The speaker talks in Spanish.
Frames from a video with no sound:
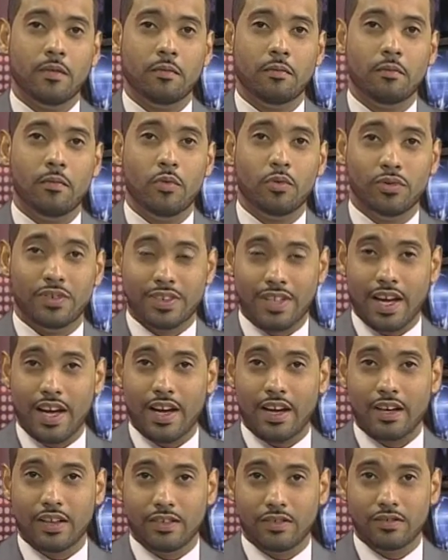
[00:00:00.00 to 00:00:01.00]

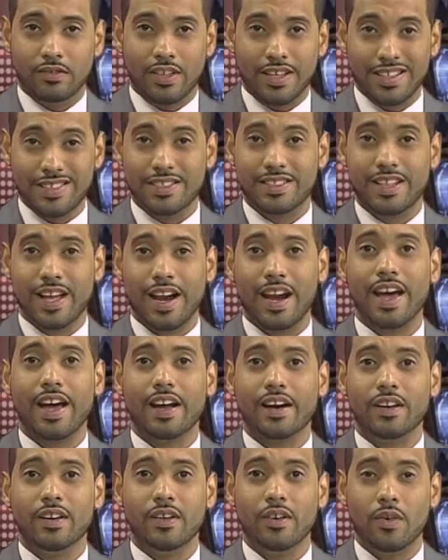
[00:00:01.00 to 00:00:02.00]
montar,
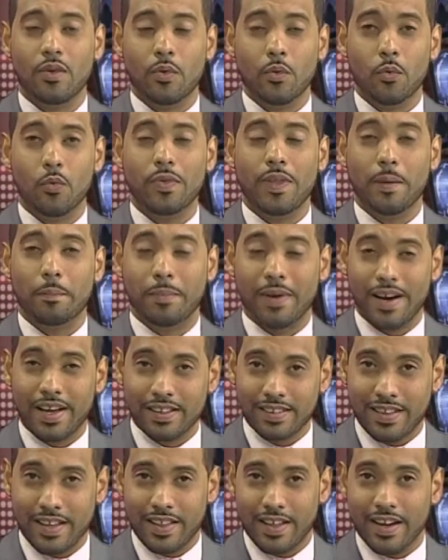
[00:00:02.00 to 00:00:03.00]
instalar una
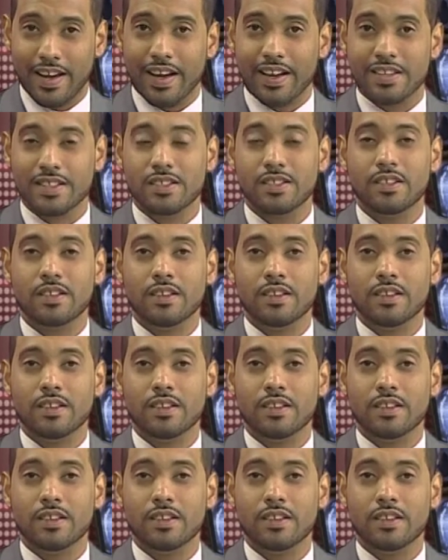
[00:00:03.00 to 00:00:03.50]
planta de gas